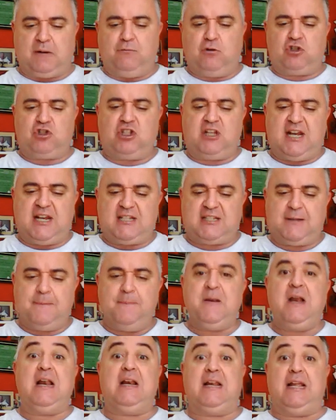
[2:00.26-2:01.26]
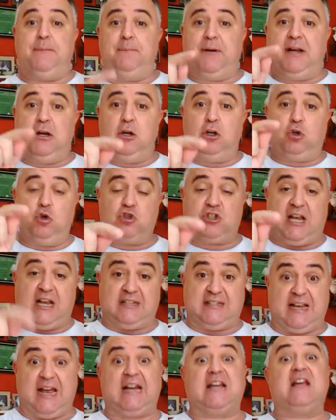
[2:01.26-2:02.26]
para vocês. Lembrando que o
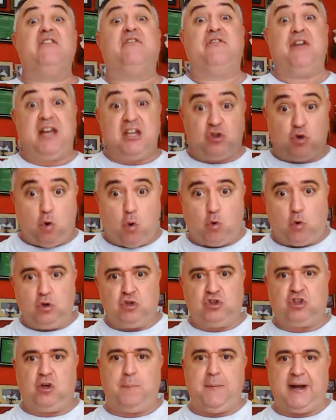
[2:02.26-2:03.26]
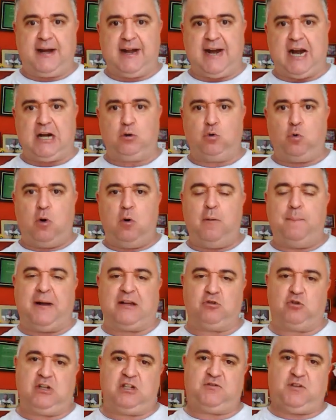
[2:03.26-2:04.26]
Sasaki fez gol contra o São Bernardo, o
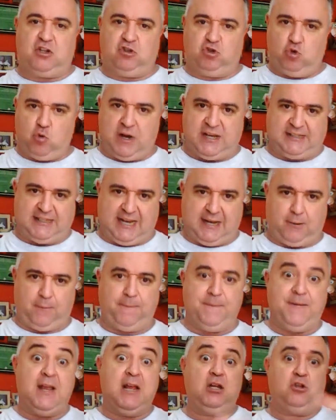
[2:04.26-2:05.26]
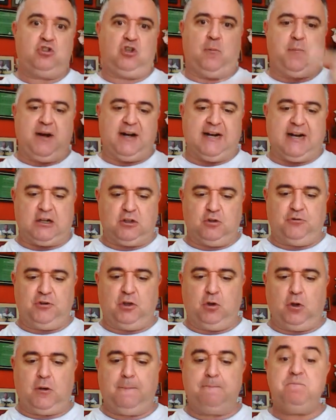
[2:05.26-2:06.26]
Amazonas fez 1 a 0 São Bernardo
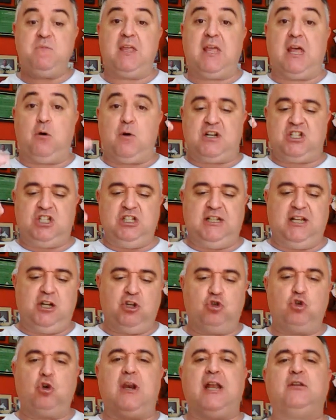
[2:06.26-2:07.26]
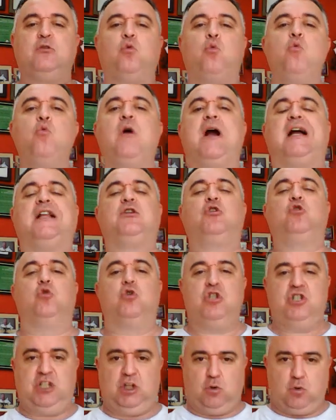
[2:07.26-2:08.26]
virou, é o artilheiro isolado com
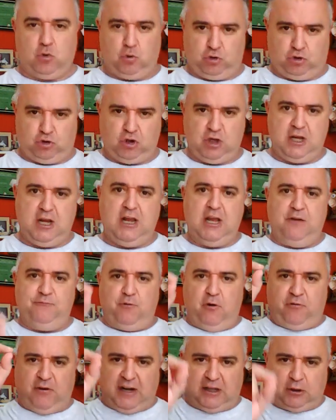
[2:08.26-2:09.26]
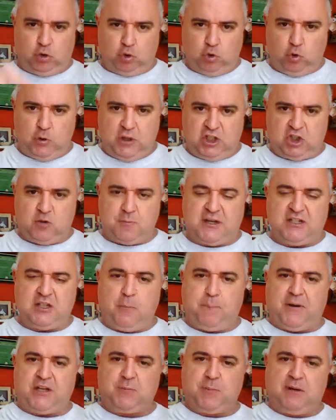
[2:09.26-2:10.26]
14 gols. Vou falar tudo isso, mas
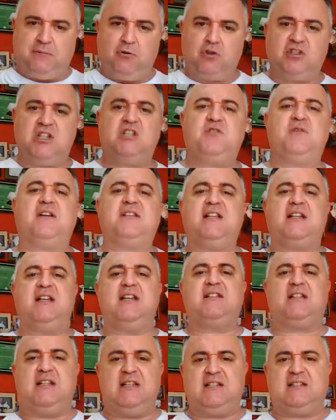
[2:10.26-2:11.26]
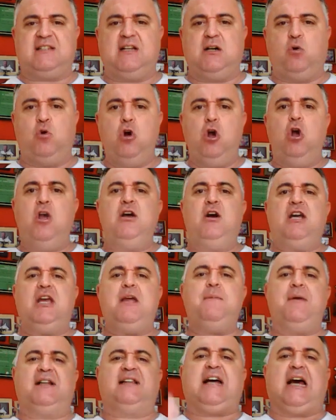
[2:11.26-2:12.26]
eu peço para vocês fazerem a inscrição
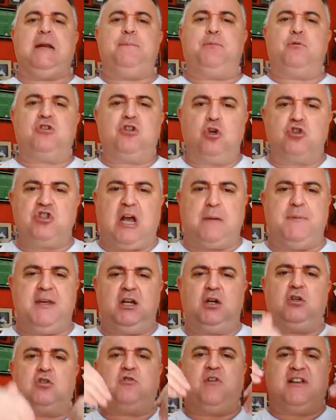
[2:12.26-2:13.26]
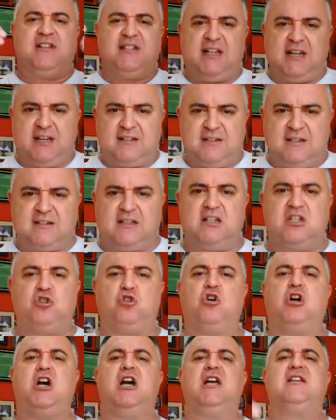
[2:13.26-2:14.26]
e mandarem para os seus amigos fazerem as
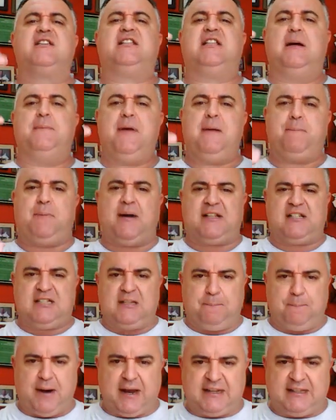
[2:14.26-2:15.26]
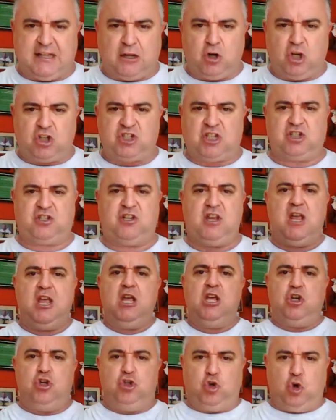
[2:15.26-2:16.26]
inscrições, também participarem das nossas
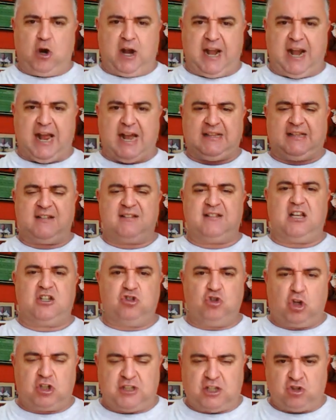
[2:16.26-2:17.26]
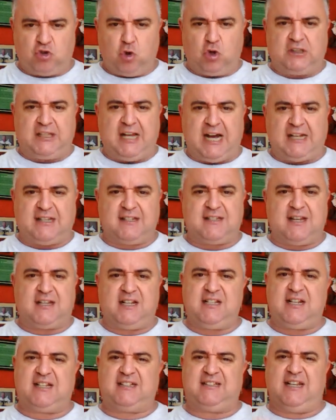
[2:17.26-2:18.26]
jornadas, das nossas rodadas
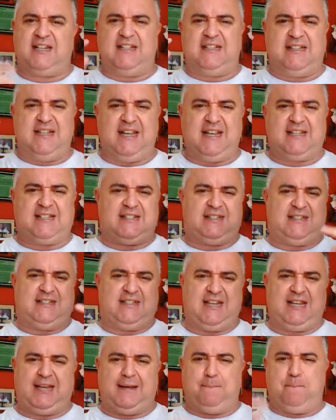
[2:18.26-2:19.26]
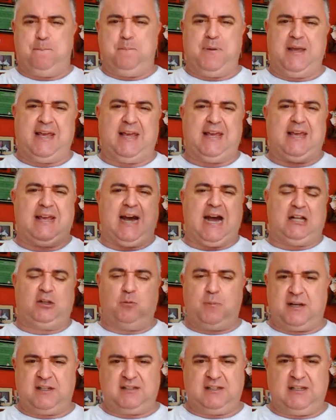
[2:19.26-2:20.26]
aqui na Série D, C, B, A
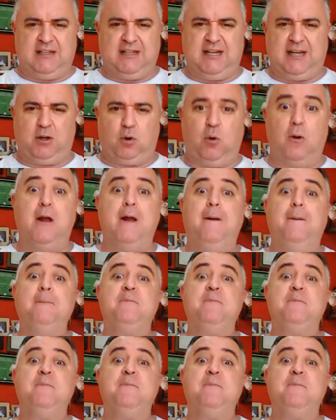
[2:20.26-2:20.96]
do Brasileiro,